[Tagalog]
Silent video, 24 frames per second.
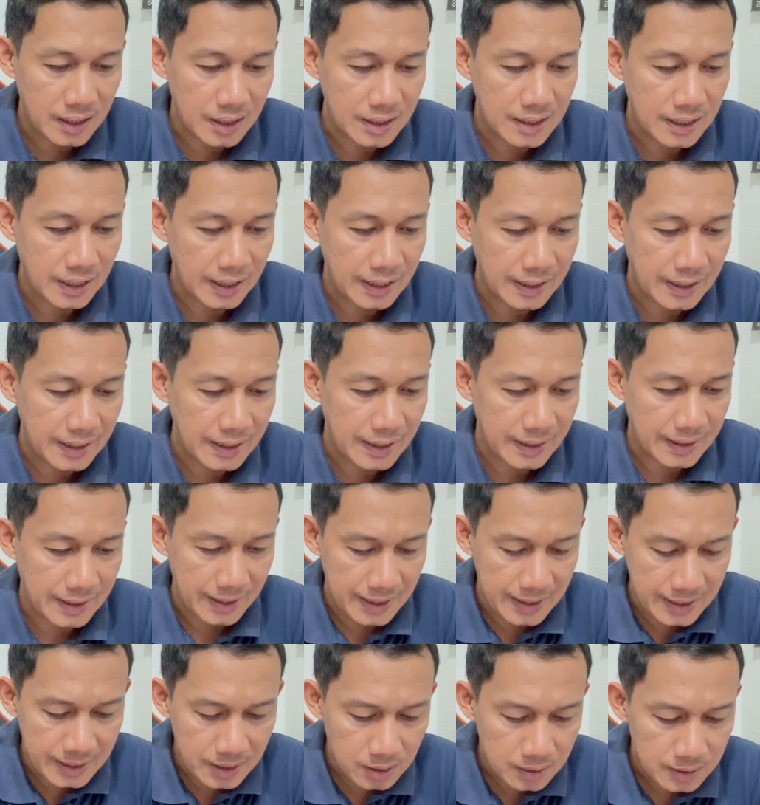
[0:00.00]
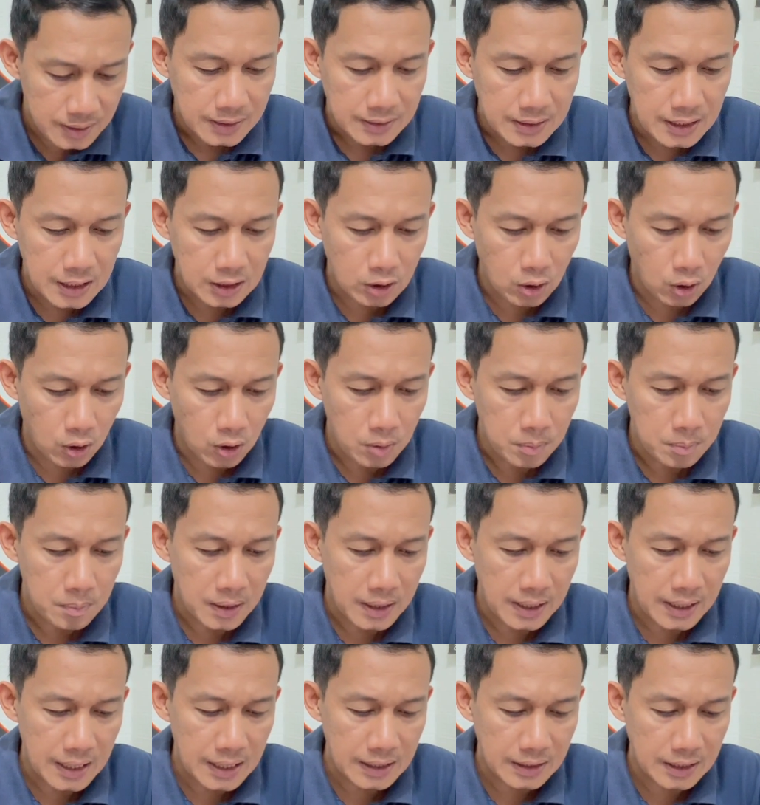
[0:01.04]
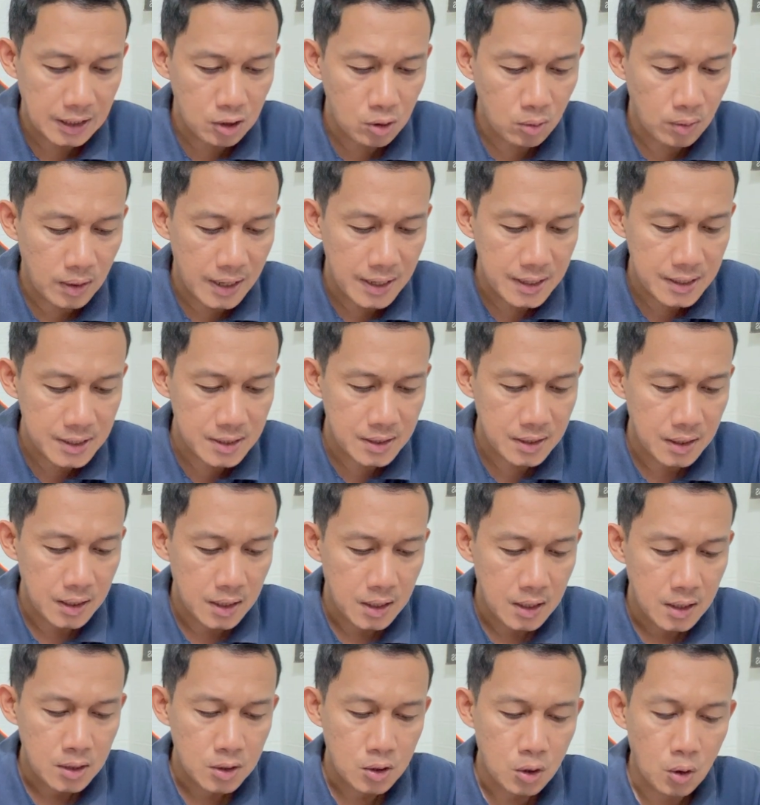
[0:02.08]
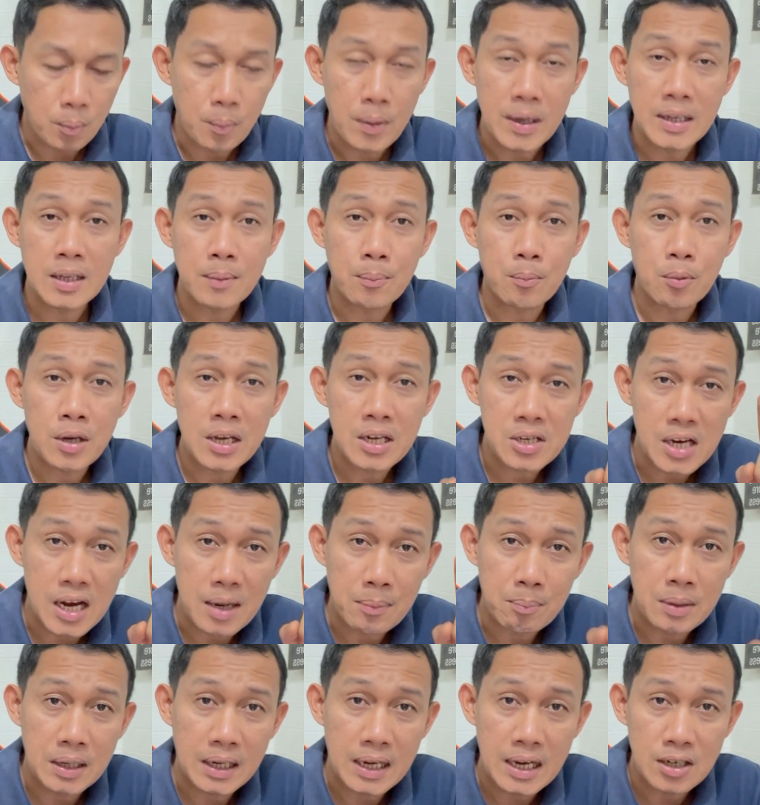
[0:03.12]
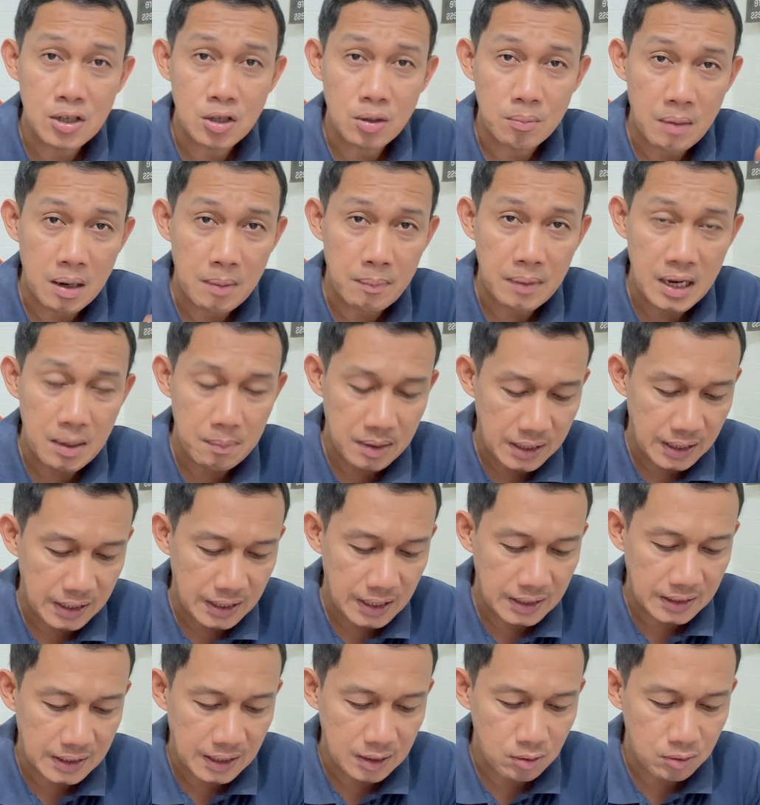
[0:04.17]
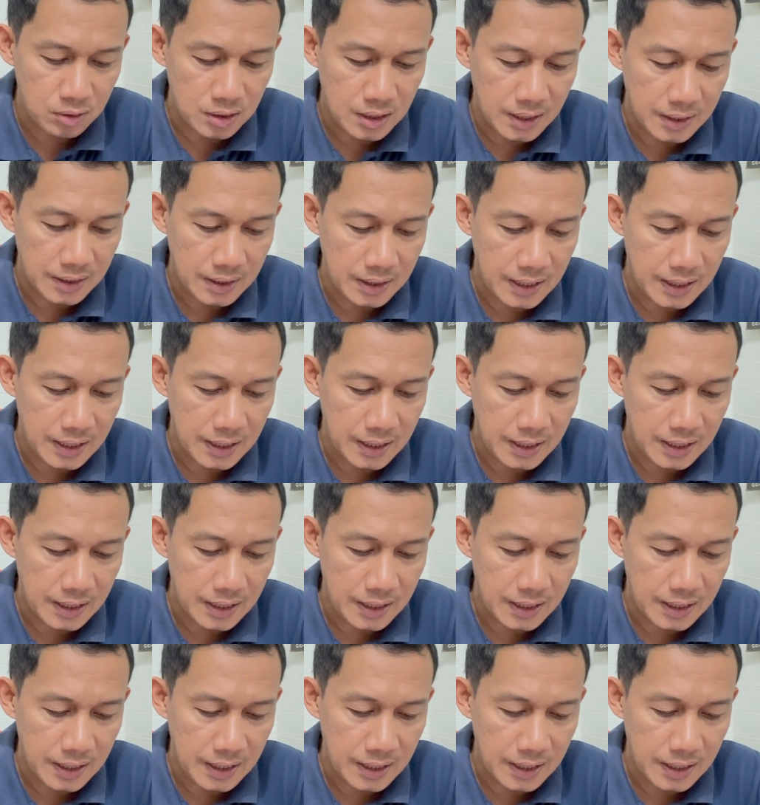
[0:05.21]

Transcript: nila na yan. And dito, makikita nyo guys, so pwede po yan sa application mamaya, makikita nyo dyan.